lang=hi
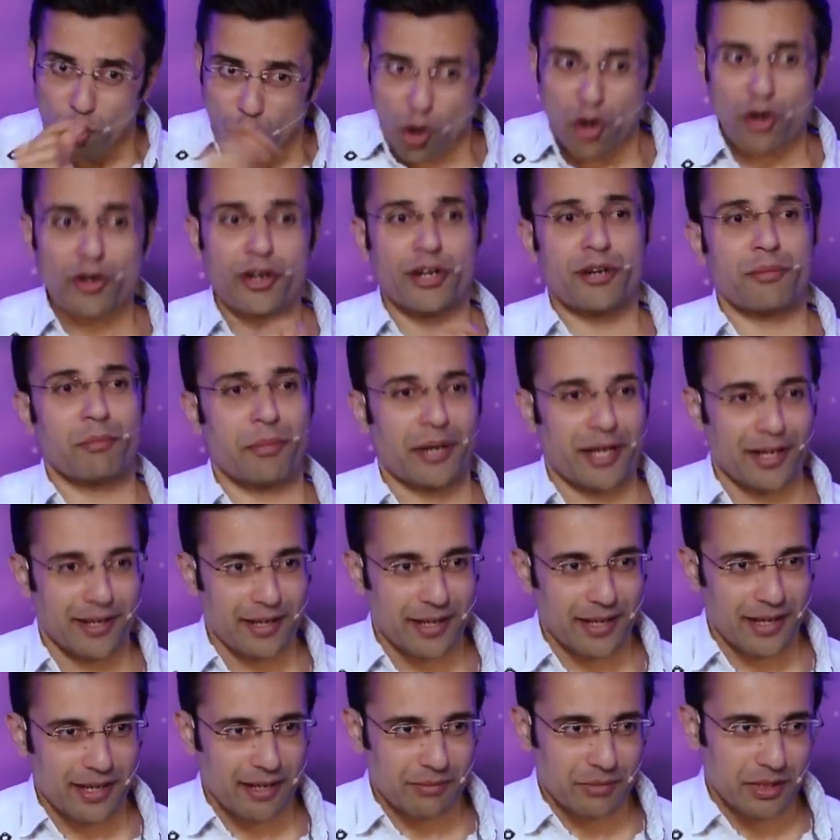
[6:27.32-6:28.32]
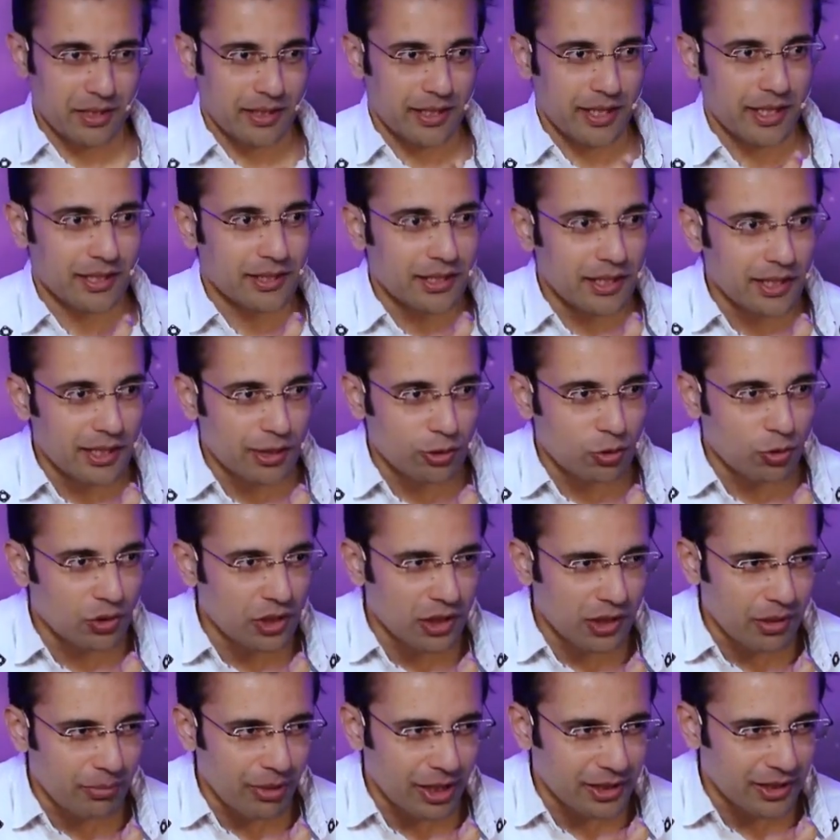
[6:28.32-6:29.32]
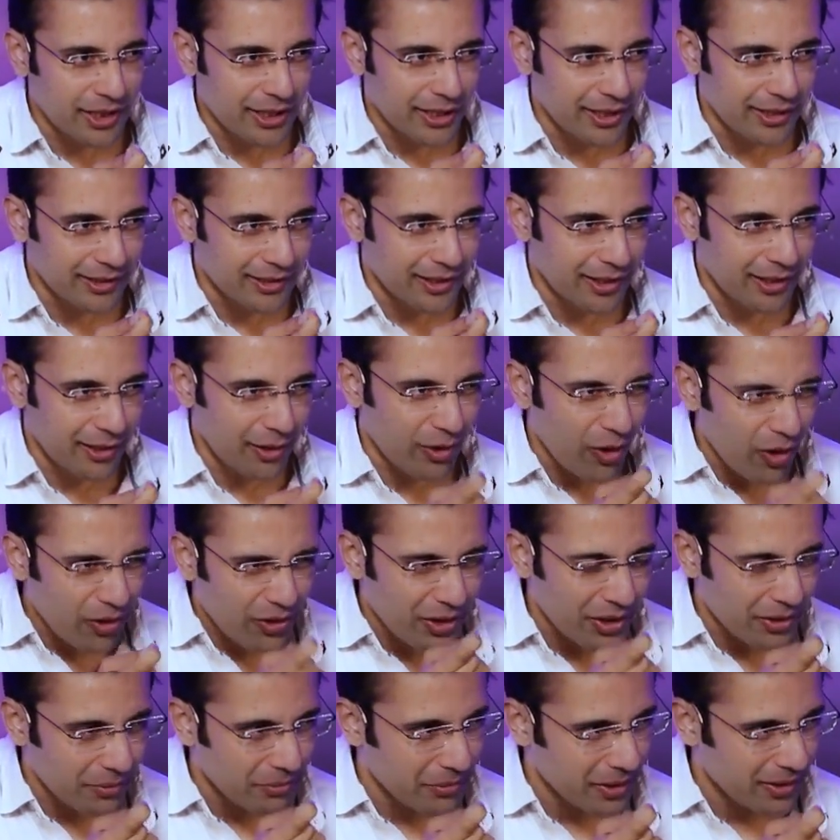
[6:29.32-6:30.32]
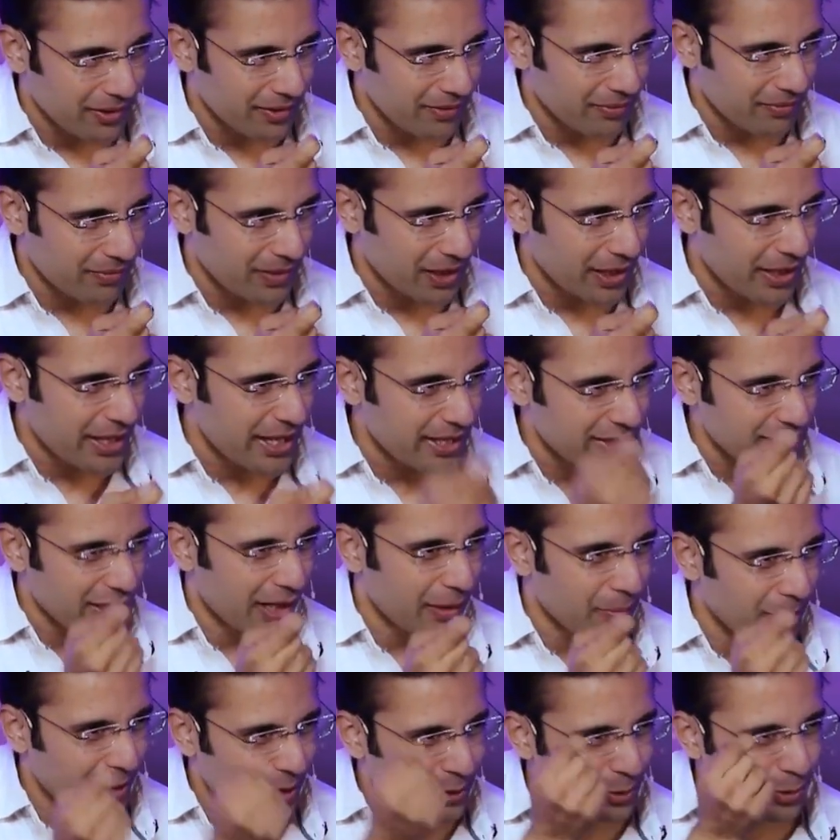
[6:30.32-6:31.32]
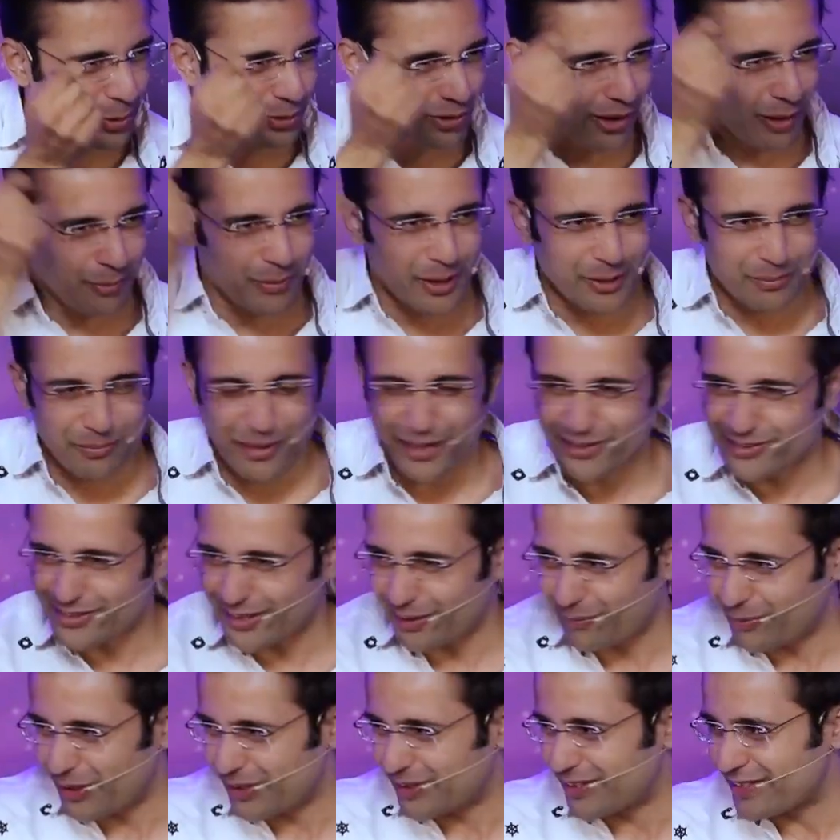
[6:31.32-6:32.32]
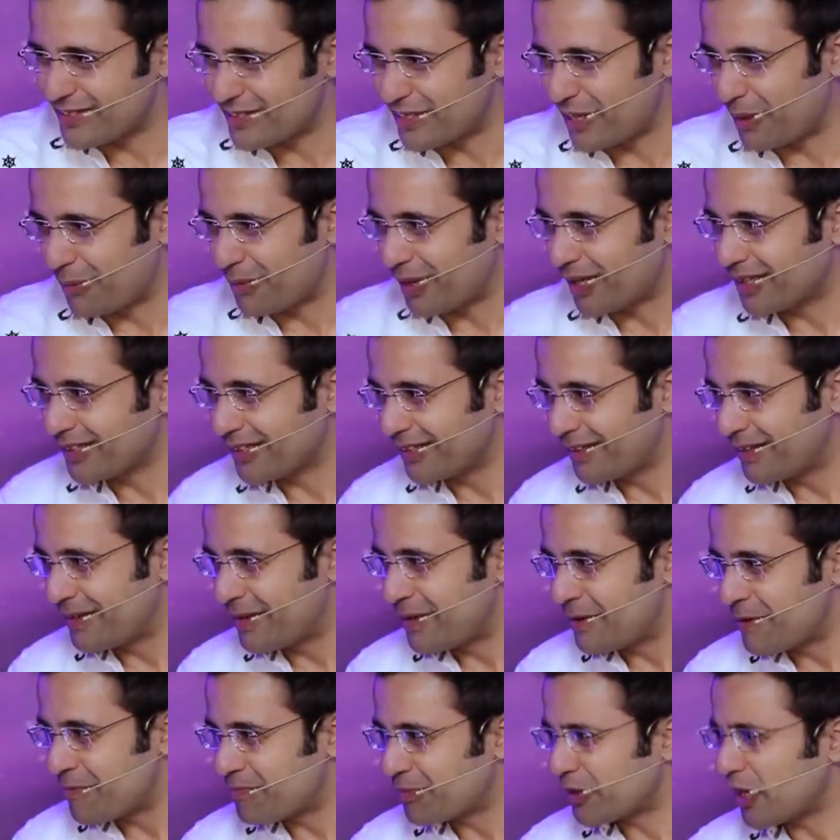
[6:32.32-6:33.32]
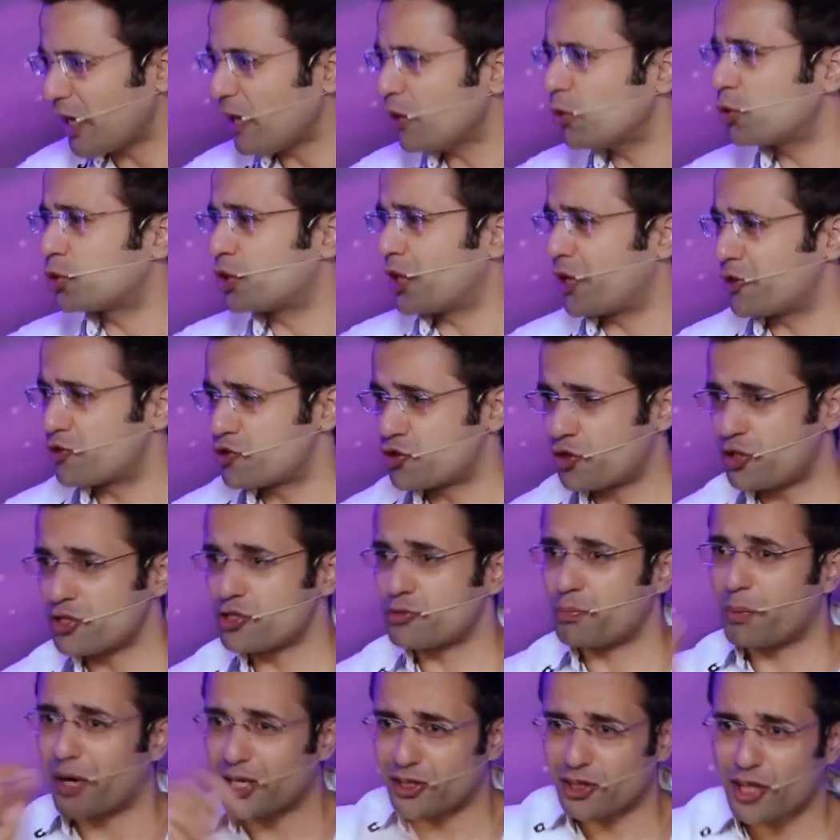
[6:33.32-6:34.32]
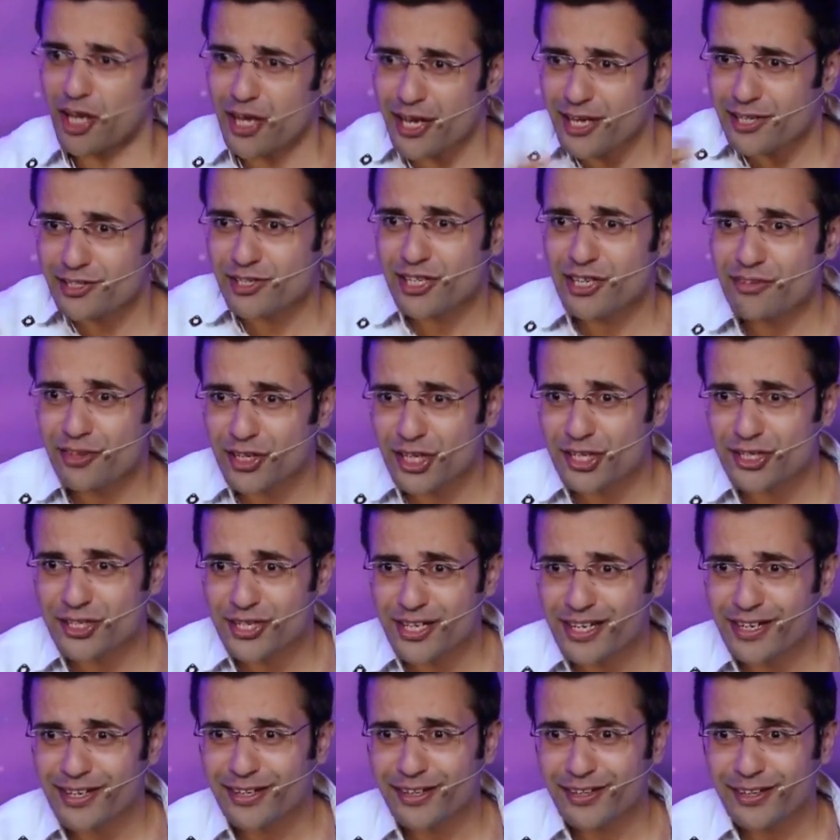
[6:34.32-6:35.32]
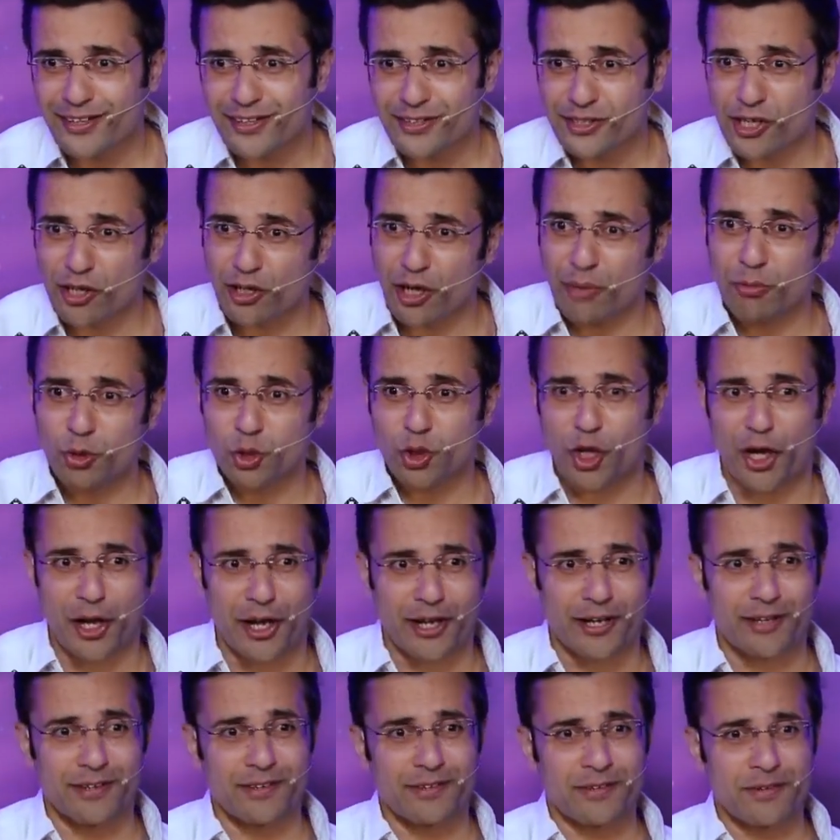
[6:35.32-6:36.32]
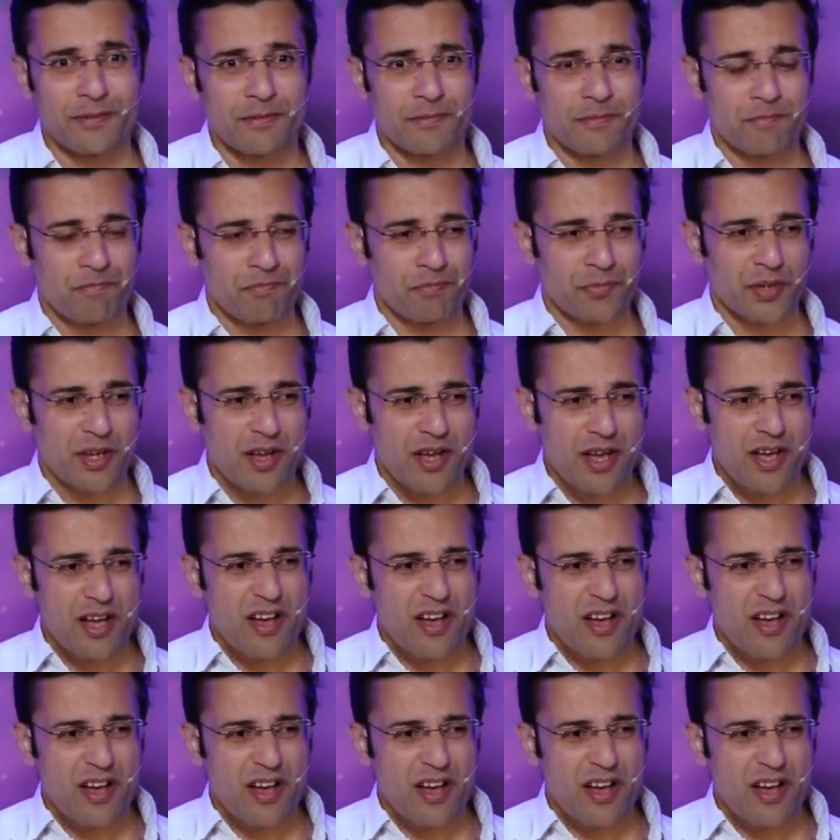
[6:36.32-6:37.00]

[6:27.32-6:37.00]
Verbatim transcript: लॉन्ग रन में अभी एक दिन की दो दिन की बात नहीं करता लॉन्ग रन में मतलब एक साल बाद दो साल बाद पाँच साल बाद दस साल बाद क्या होता है स्ट्रेस बढ़ता है इसकी वजह से या कम होता है